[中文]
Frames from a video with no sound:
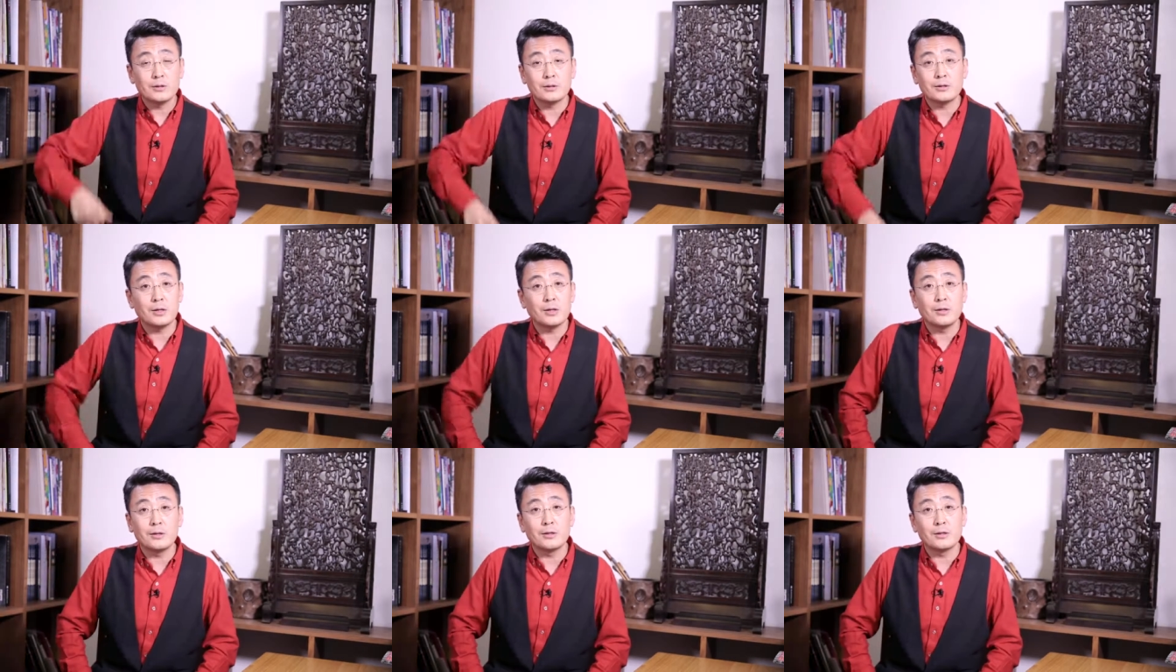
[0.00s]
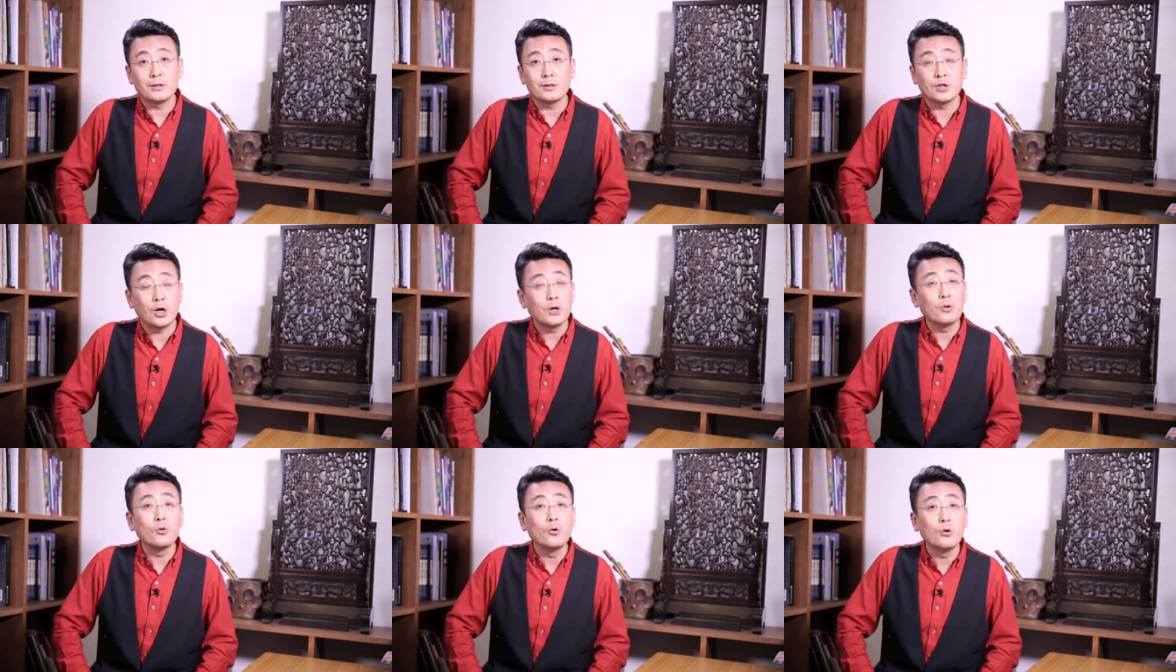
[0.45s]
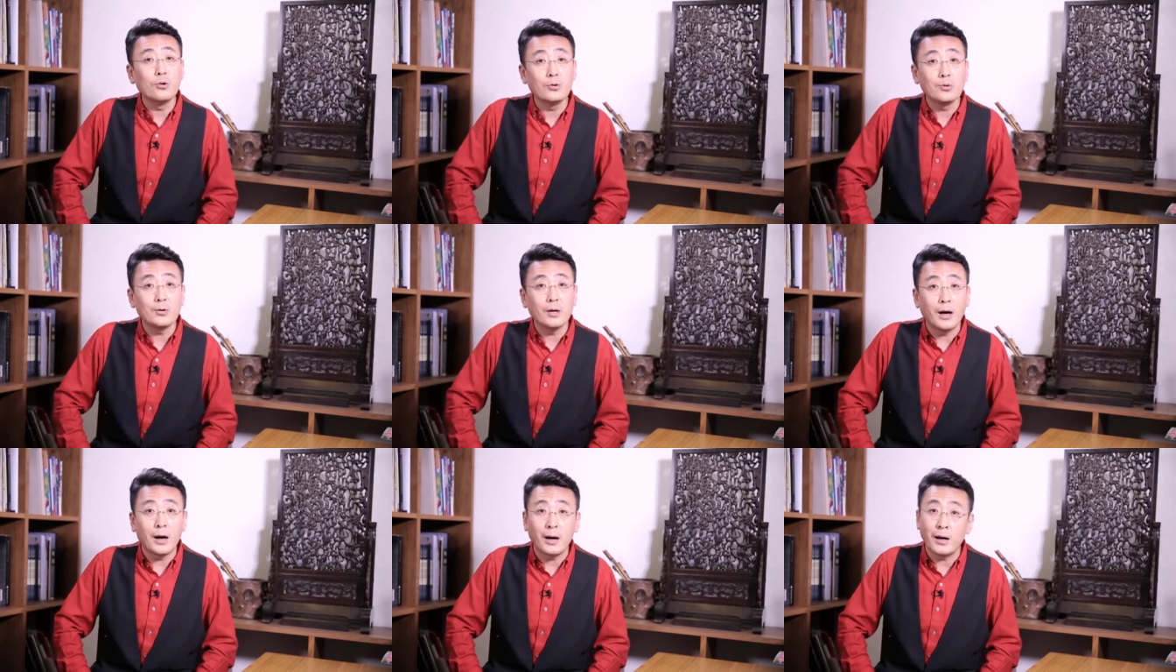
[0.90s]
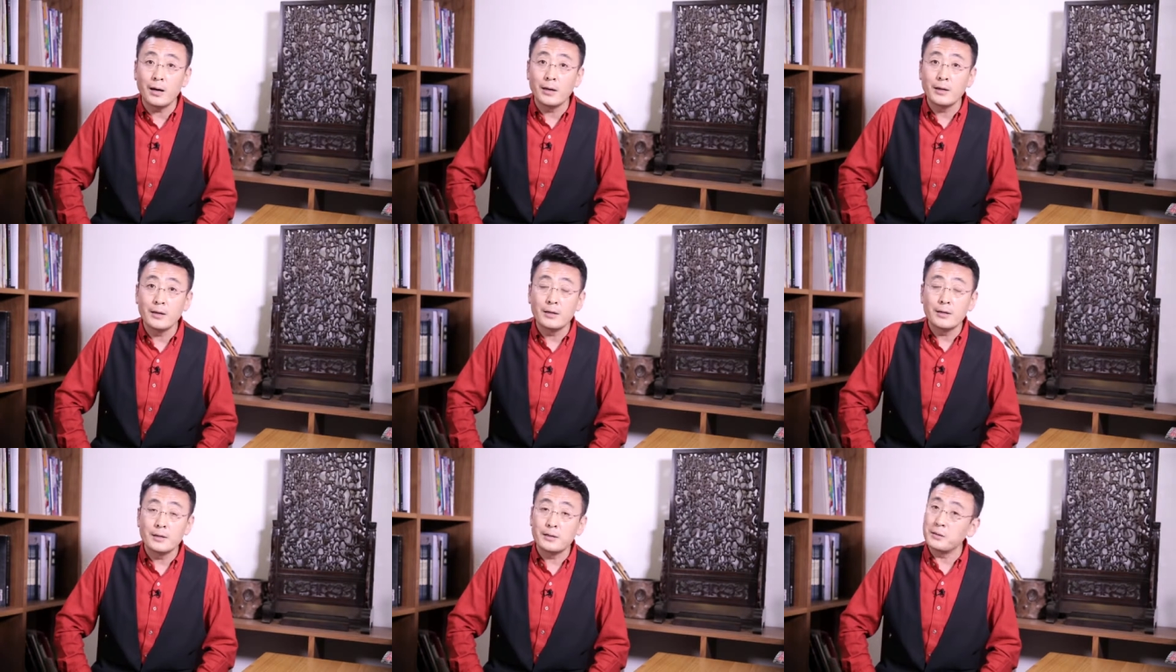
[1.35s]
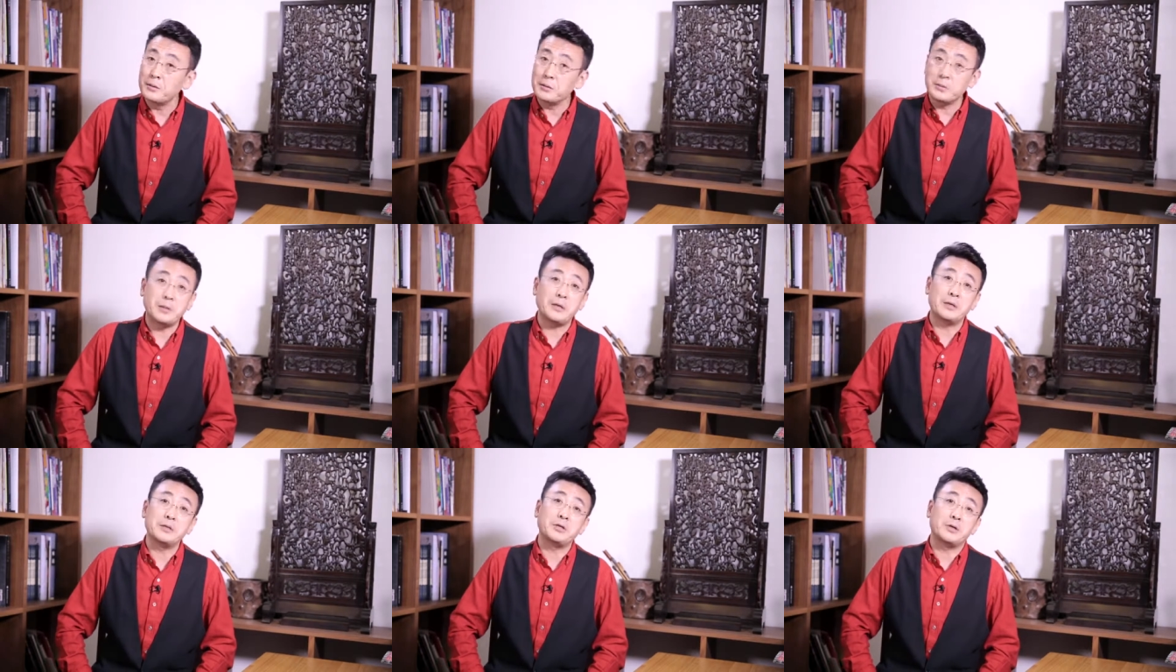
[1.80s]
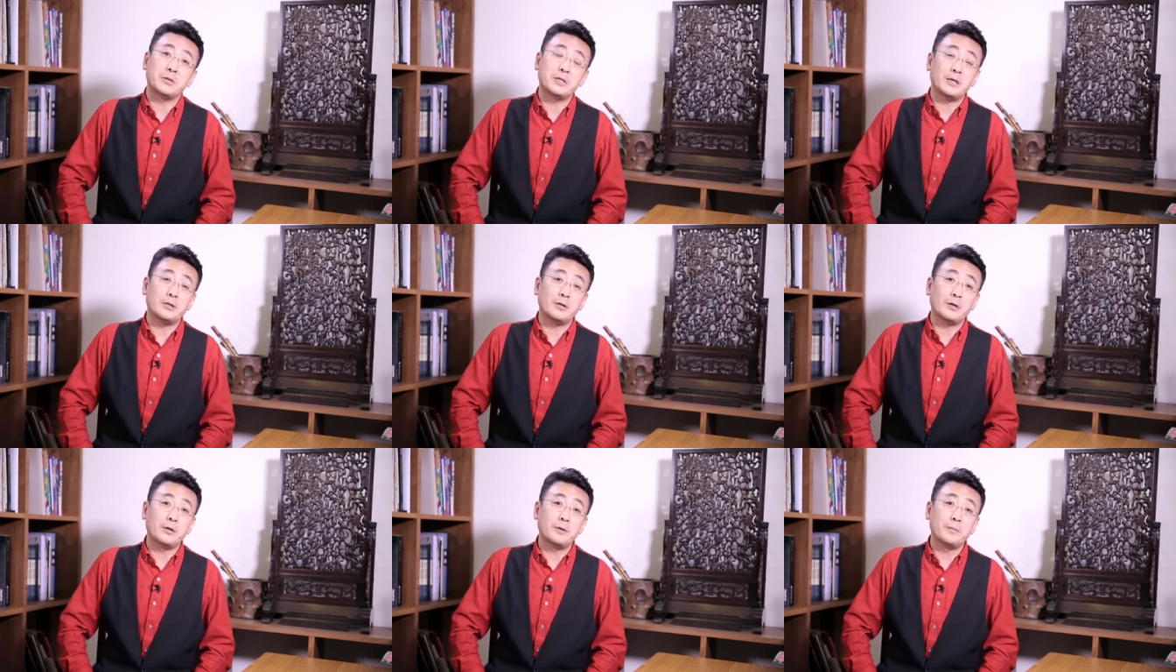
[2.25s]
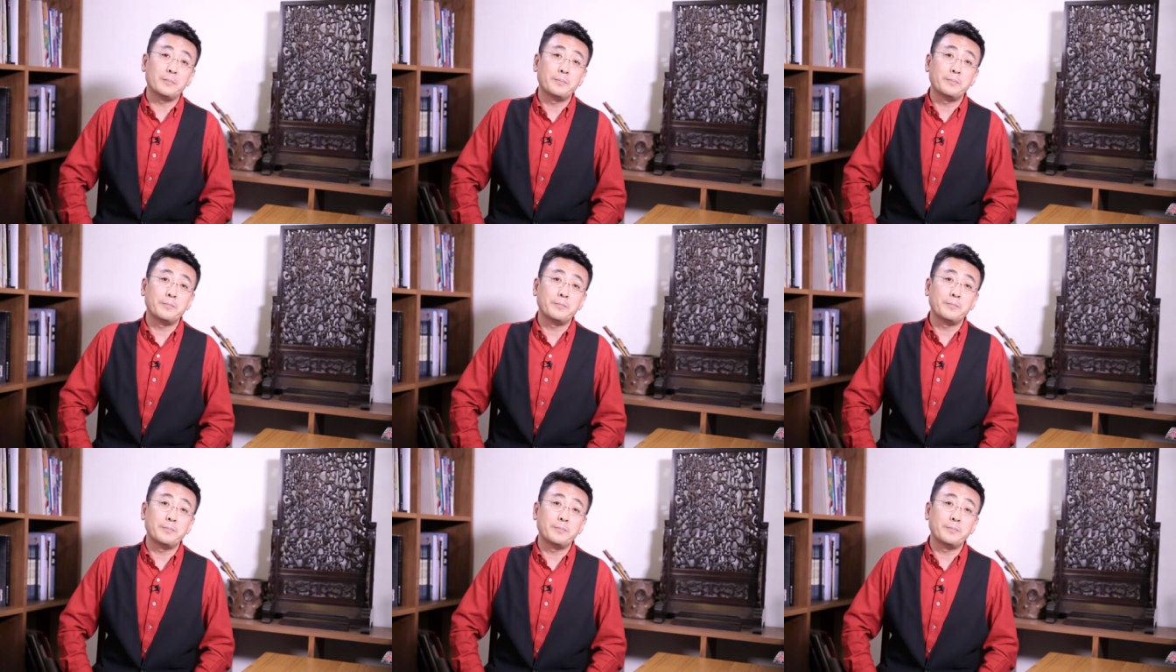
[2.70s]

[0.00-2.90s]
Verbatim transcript: 这个成功啊，很少见到。